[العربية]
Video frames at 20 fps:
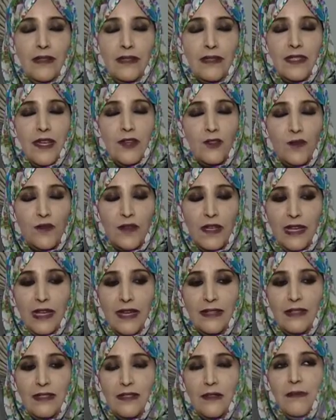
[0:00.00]
ساعدوا فيها
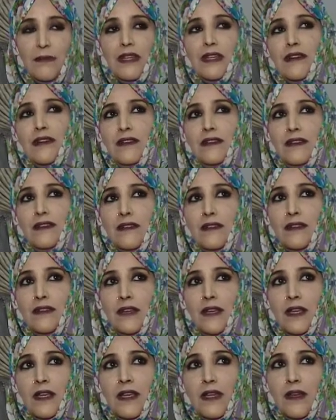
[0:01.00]
العديد من
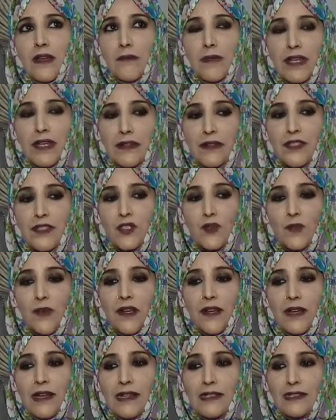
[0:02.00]
من النسوه
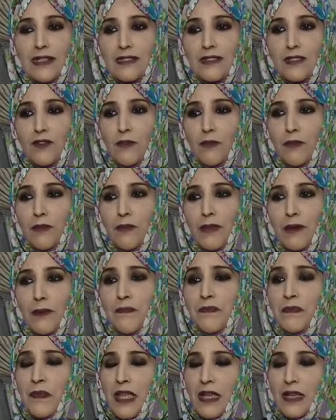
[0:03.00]
على اساس انهم
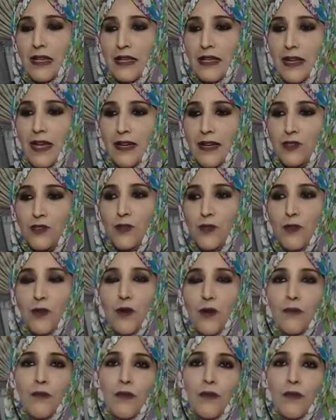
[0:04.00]
ينعتوا لهم